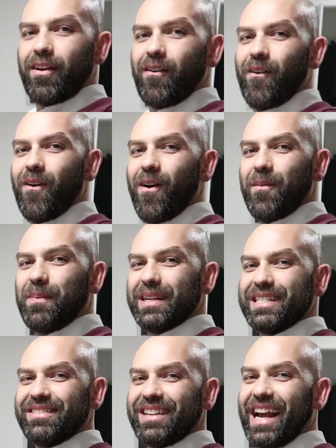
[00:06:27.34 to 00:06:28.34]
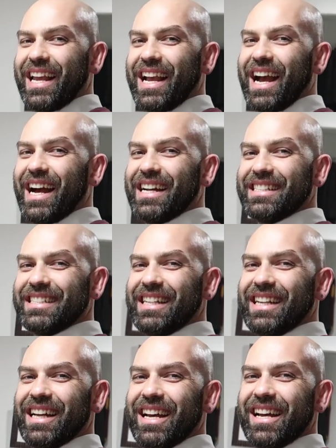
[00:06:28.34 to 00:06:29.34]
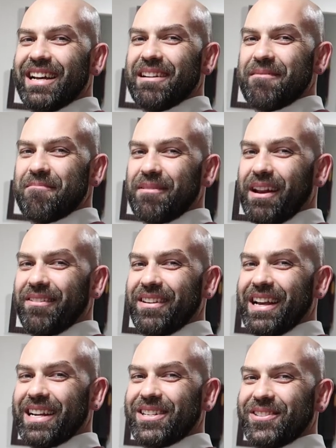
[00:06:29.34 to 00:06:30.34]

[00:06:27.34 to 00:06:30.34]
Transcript: com roupa de ficar em casa, pra ficar